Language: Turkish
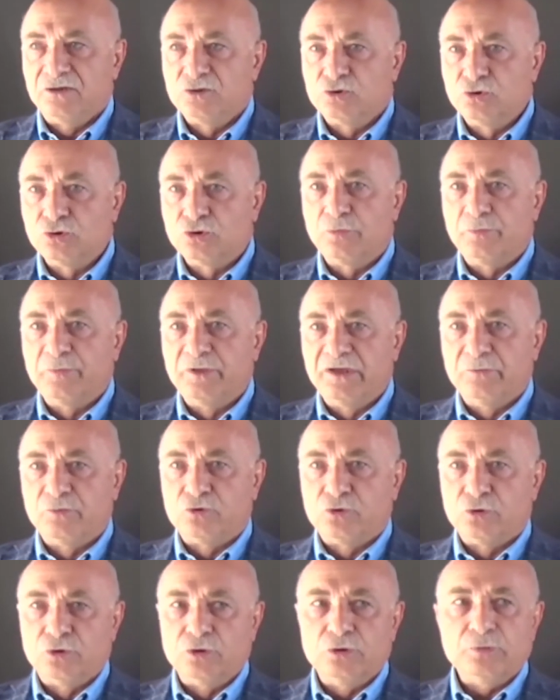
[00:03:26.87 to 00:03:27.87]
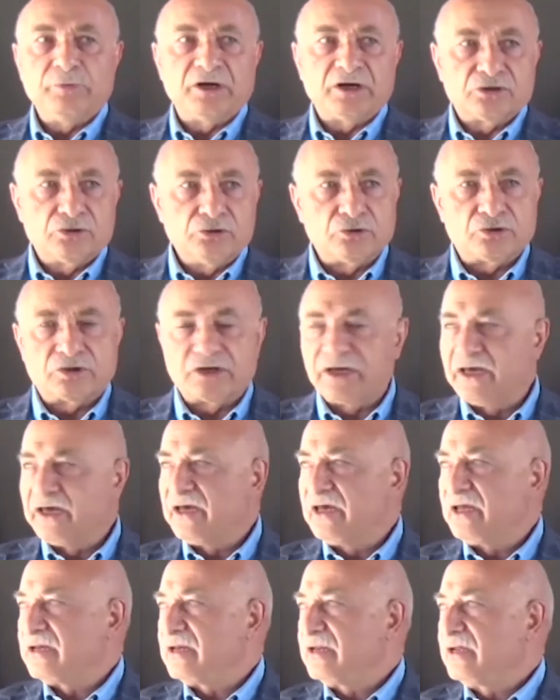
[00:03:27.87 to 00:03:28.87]
Çünkü bilim kurulu bakıyor
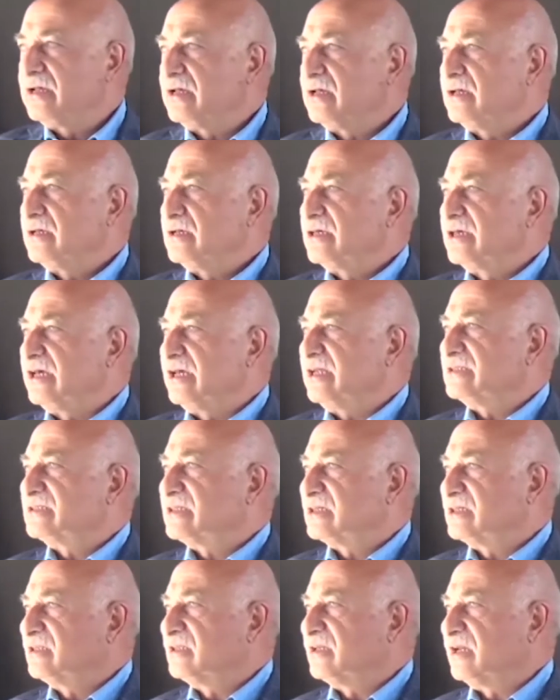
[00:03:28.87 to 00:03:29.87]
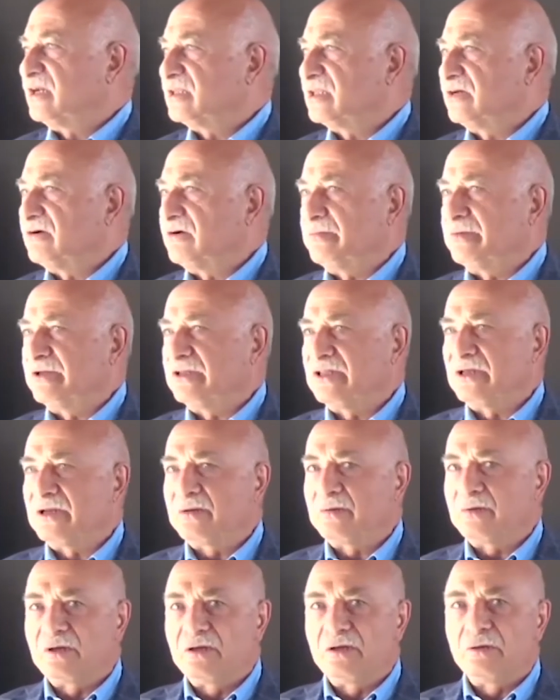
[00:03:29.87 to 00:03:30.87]
eğer gene sıkıntılar devam eder
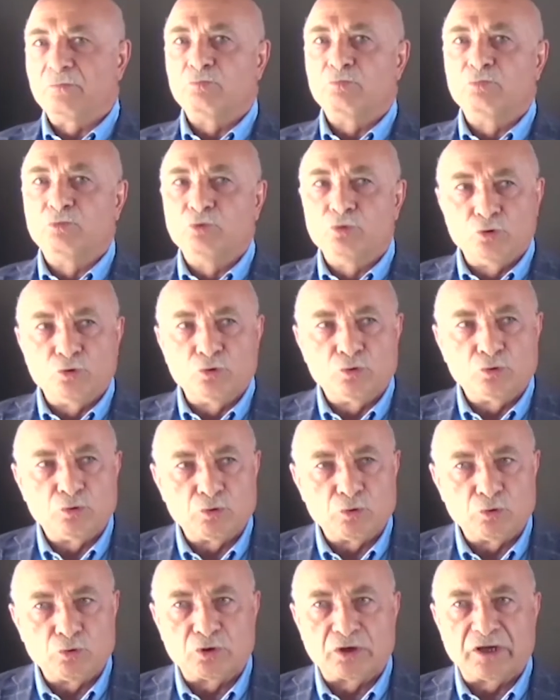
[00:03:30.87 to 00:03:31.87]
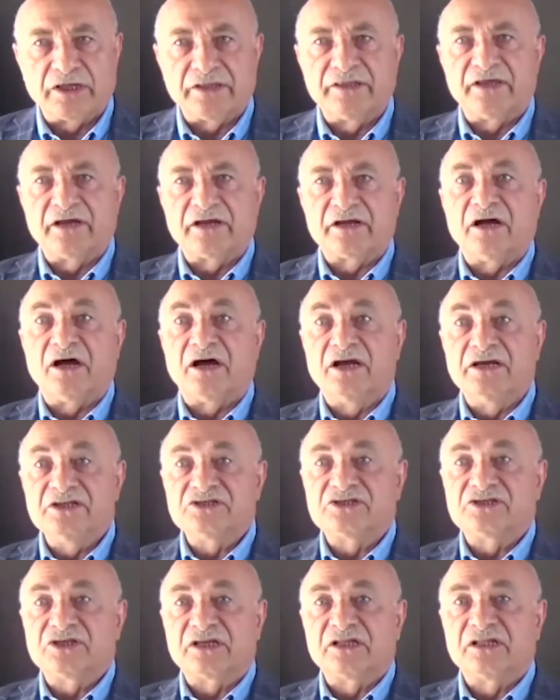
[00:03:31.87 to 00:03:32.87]
bu oranlar
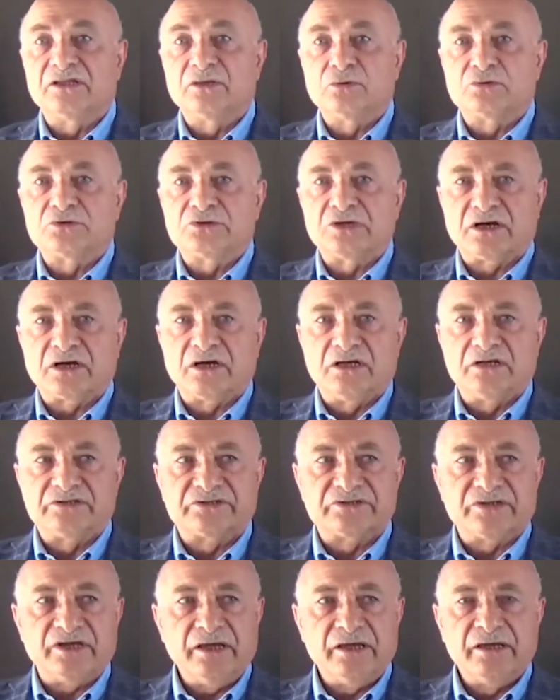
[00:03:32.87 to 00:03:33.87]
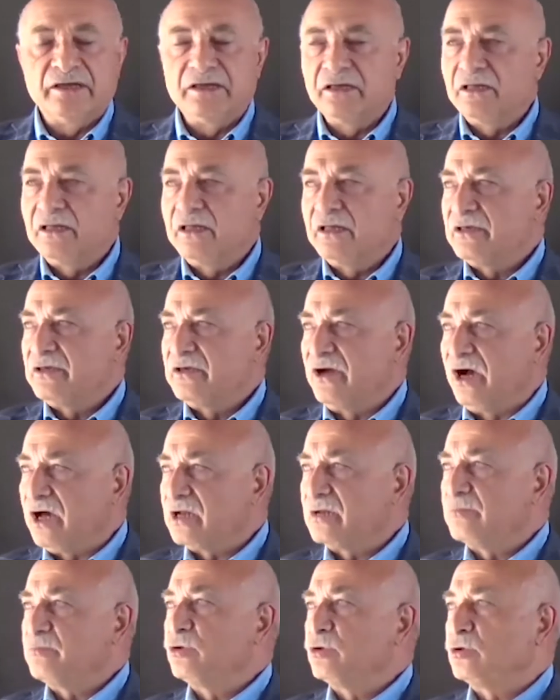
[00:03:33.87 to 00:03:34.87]
aynı şekilde yüksek kalırsa
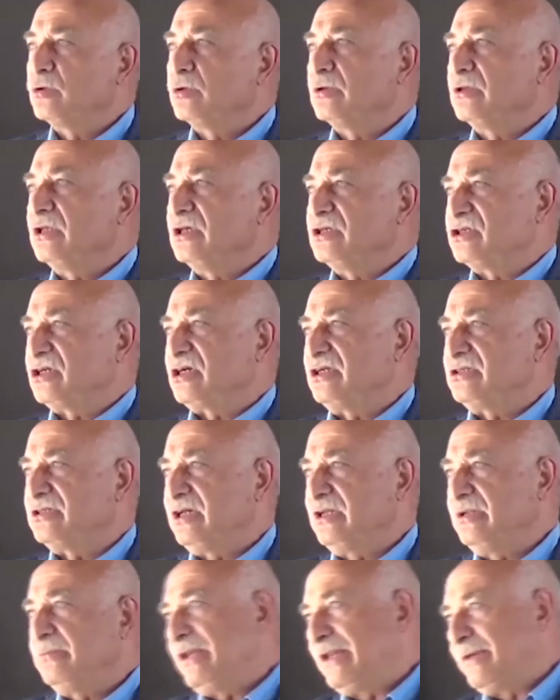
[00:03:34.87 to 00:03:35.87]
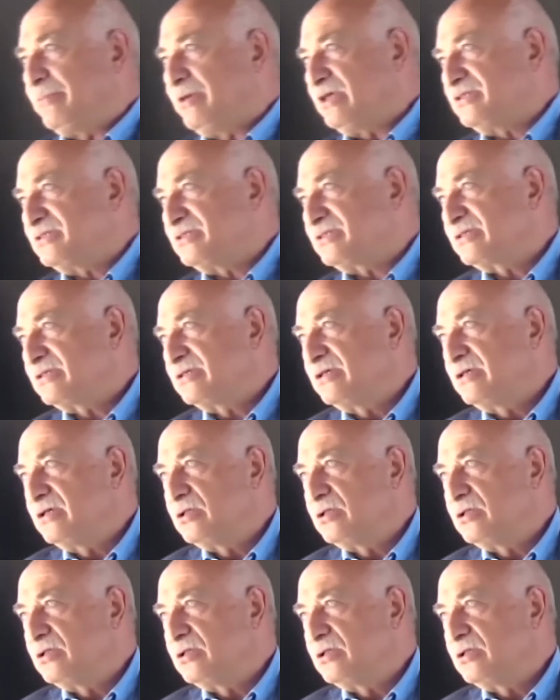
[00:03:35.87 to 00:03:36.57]
yarın bir gün ne çıkacağını bilemeyiz.